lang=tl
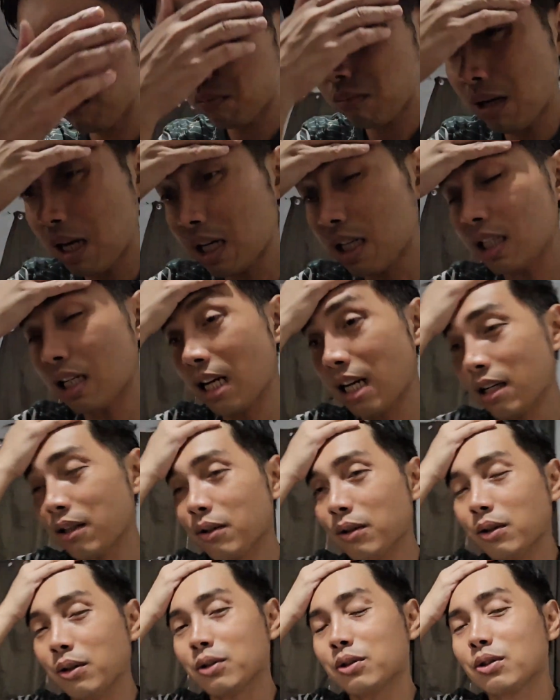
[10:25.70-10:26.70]
Bahay na ako.
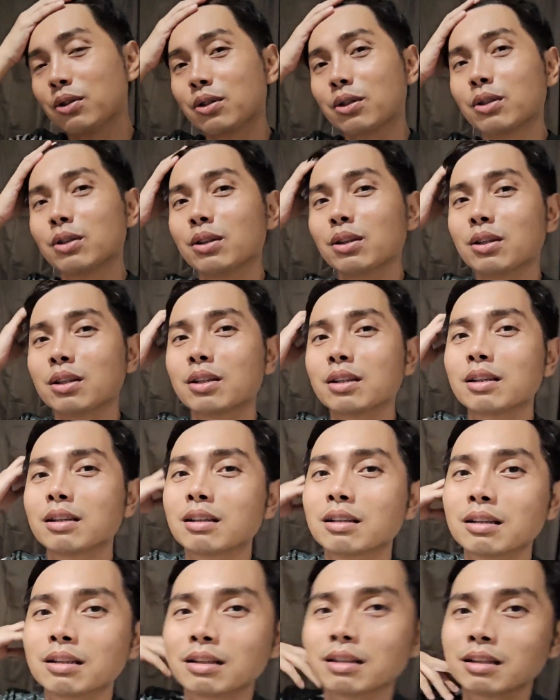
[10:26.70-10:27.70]
Diyos ko.
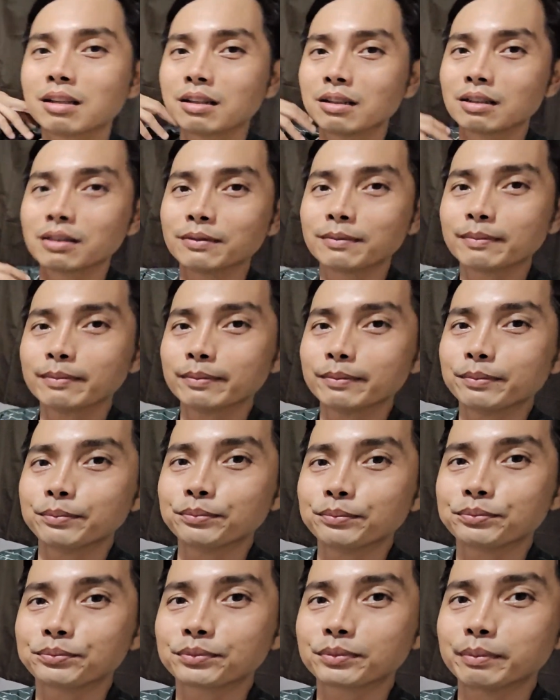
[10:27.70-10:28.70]
Hmm.
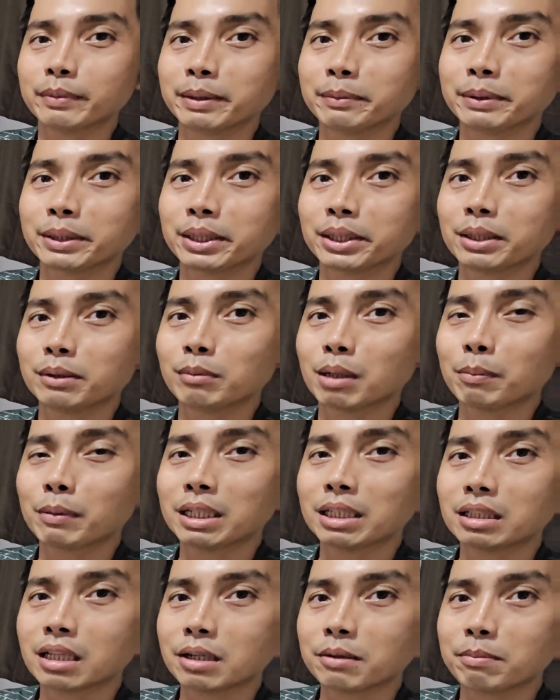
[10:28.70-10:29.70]
Baby girl,
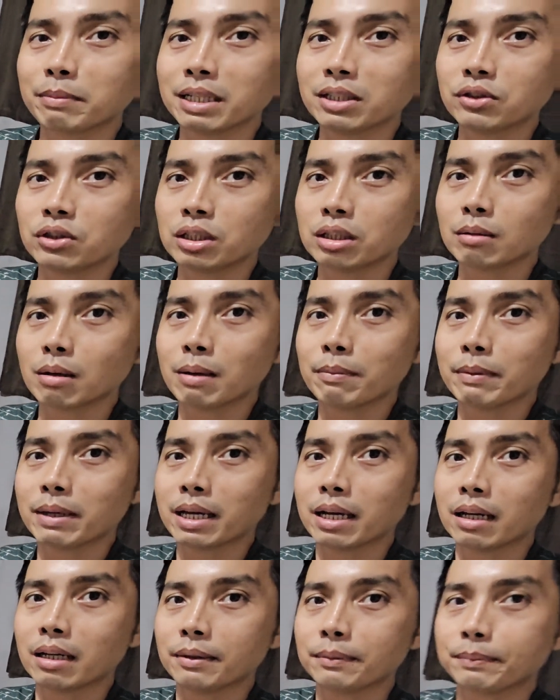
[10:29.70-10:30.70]
magpalit tayong bedsheet kami
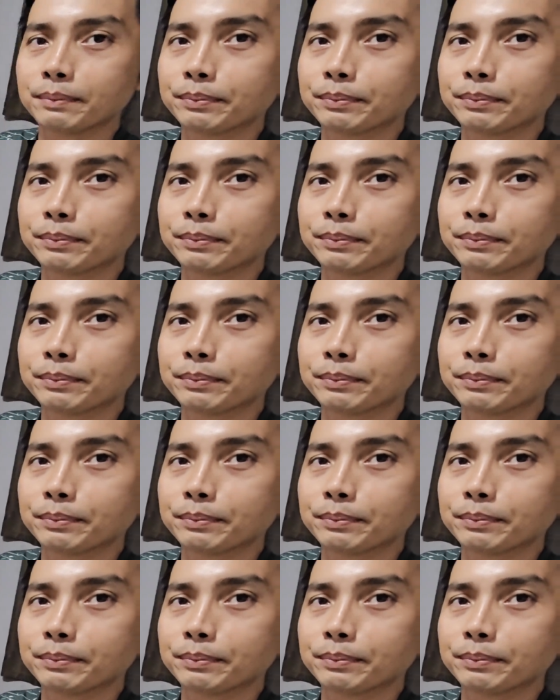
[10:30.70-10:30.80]
ah.